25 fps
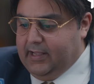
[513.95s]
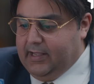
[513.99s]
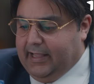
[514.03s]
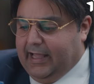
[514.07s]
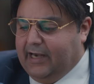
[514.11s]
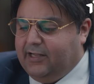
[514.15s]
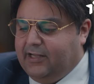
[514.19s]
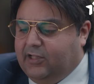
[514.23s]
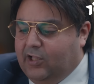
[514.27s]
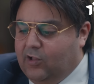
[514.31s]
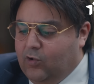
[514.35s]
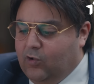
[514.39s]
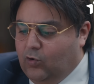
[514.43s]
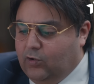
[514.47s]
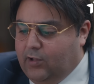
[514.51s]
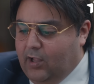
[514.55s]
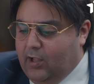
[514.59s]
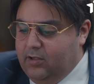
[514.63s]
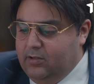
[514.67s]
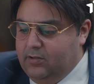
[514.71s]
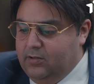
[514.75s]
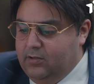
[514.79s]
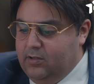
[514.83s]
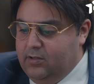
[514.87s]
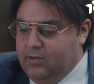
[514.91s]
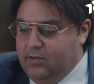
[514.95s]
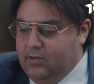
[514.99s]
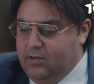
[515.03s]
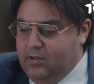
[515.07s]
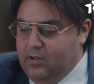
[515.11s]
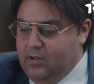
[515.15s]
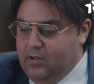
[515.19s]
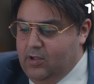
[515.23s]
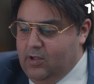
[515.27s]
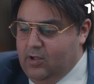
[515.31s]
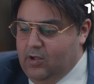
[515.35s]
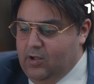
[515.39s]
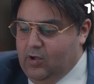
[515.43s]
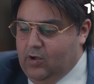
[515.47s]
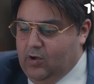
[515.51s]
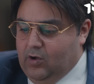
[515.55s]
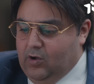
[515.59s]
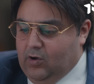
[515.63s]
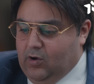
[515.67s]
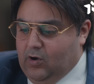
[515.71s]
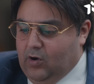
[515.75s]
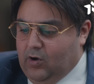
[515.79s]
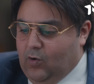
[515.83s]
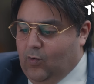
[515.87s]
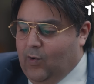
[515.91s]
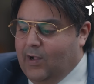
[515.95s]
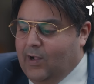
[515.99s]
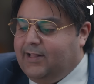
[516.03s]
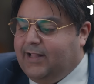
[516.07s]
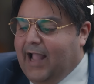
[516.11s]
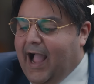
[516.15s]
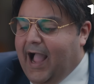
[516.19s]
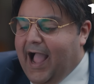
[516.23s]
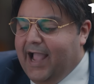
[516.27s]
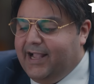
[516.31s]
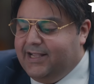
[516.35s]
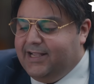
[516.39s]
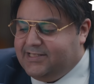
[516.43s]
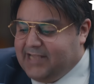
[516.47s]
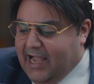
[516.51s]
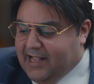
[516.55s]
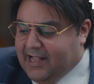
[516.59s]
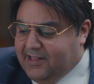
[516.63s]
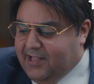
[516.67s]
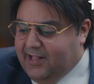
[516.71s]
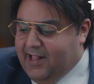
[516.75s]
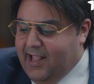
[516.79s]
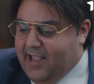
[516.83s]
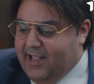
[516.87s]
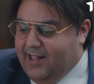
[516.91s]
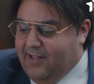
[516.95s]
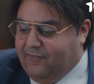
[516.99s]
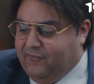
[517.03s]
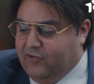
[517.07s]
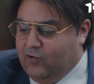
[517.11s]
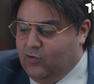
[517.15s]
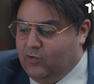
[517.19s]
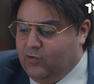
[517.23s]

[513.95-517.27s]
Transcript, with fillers: كارت الاوضه هو انت حاجز عندنا هنا في